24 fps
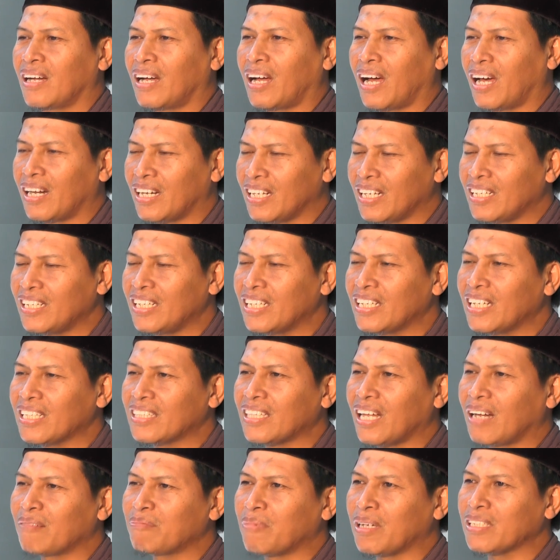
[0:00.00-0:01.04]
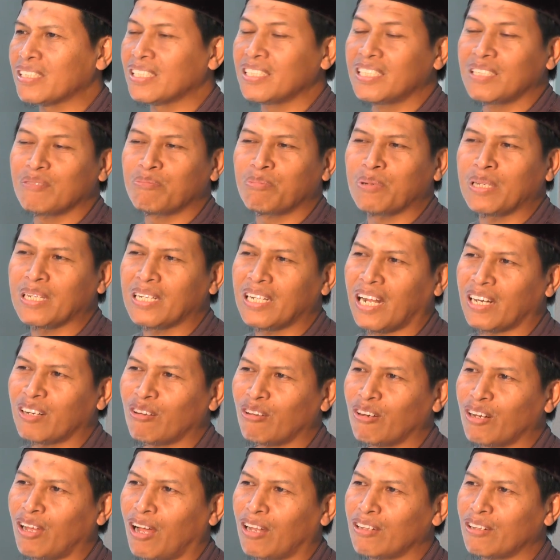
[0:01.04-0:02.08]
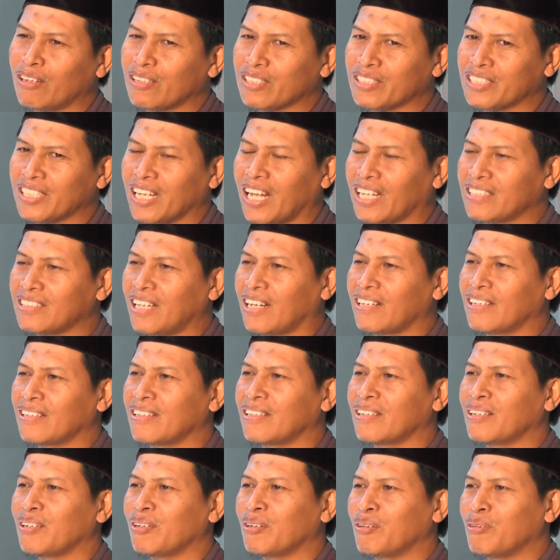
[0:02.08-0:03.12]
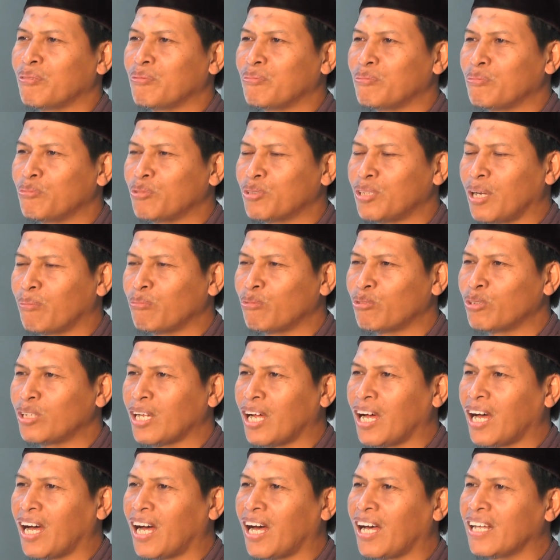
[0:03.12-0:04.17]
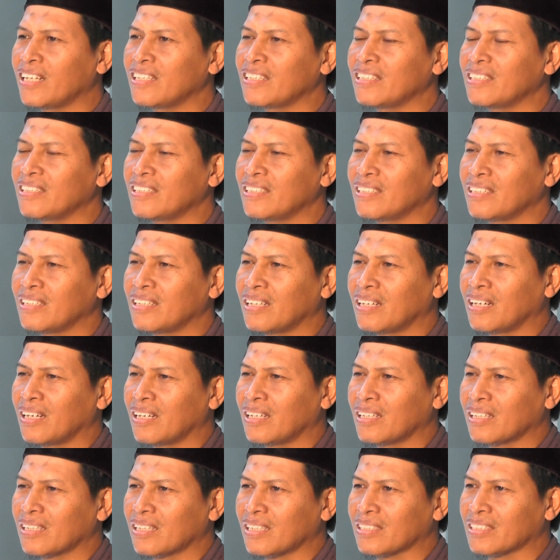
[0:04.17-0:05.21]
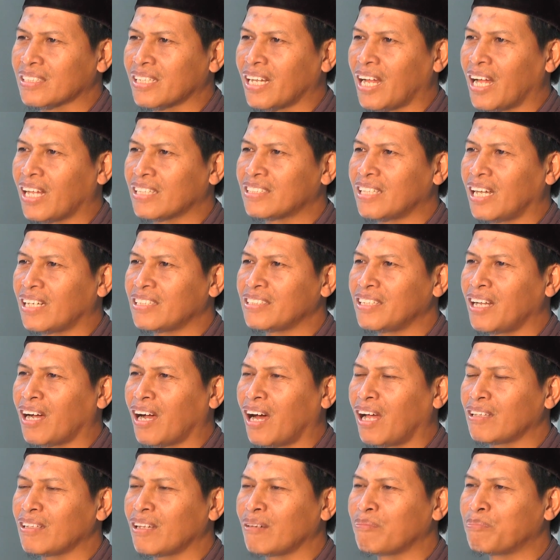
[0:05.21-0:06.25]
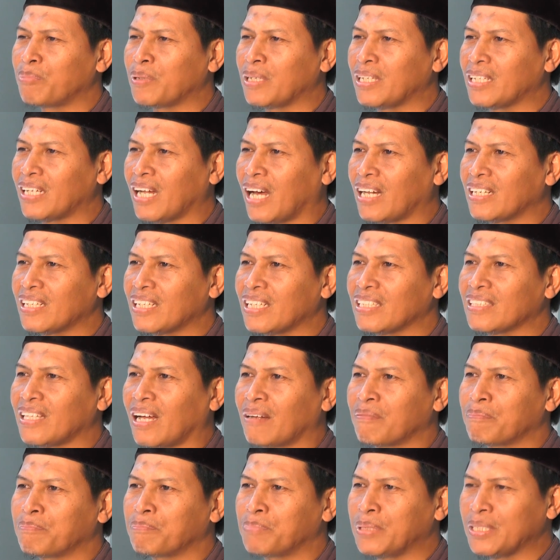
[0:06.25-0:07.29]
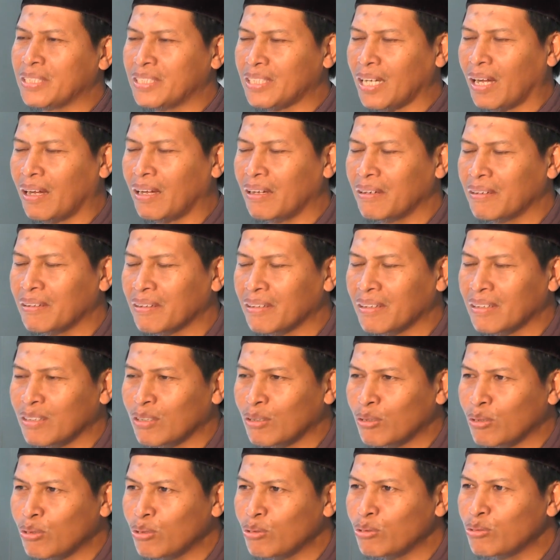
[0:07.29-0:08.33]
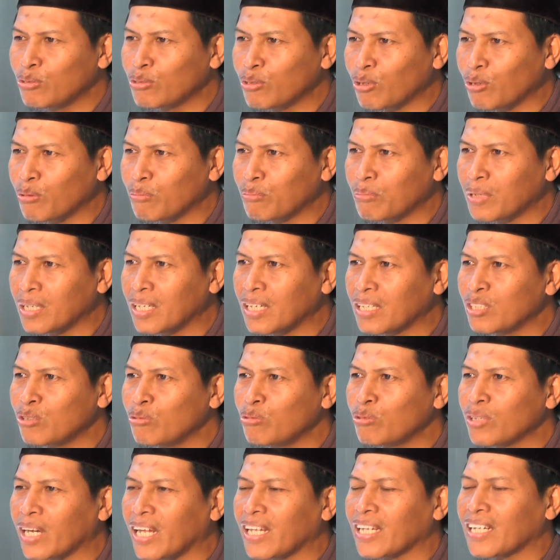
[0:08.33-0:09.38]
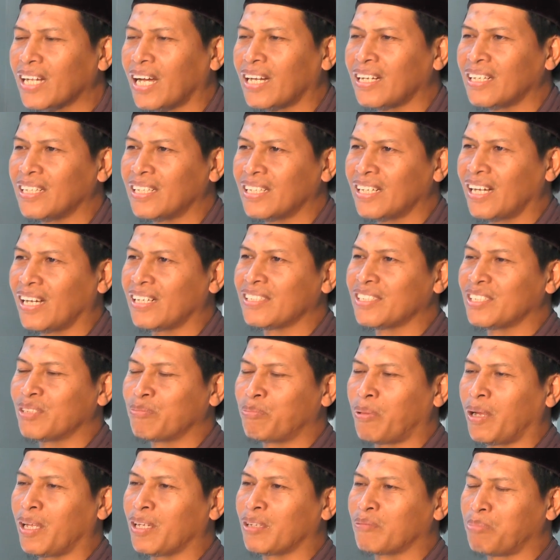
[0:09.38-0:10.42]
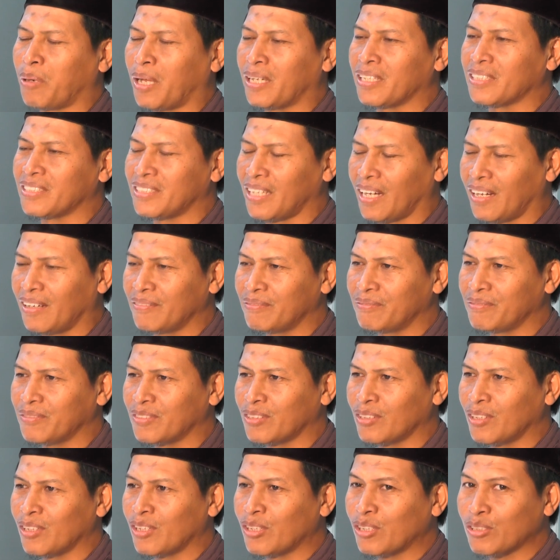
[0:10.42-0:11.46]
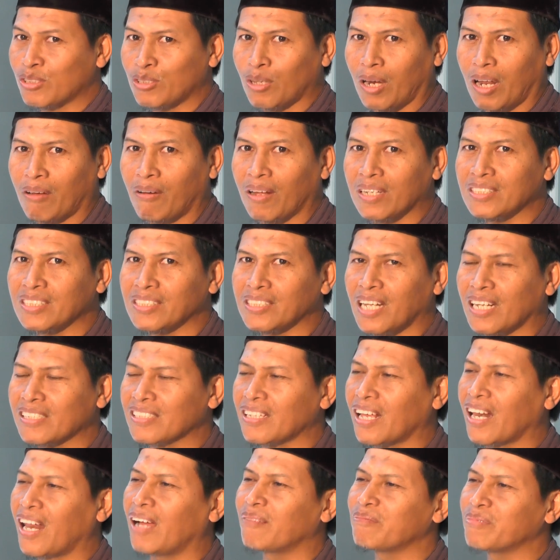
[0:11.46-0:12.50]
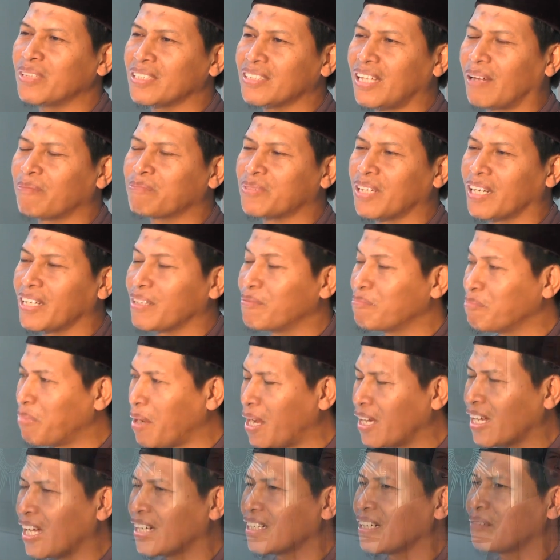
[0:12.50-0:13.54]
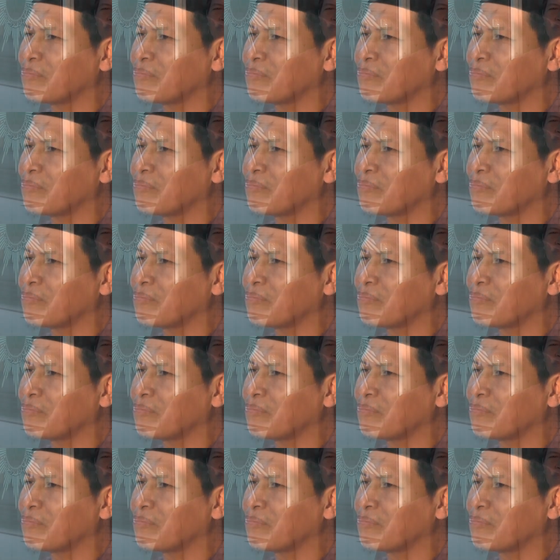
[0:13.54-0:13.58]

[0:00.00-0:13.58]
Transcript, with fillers: hari ini kita masih diberikan oleh Allah kesehatan Mudah-mudahan kesehatan yang Allah berikan kita bisa untuk menunaikan dengan sebaik-baiknya. Salawat serta salam tetap terlimpahkan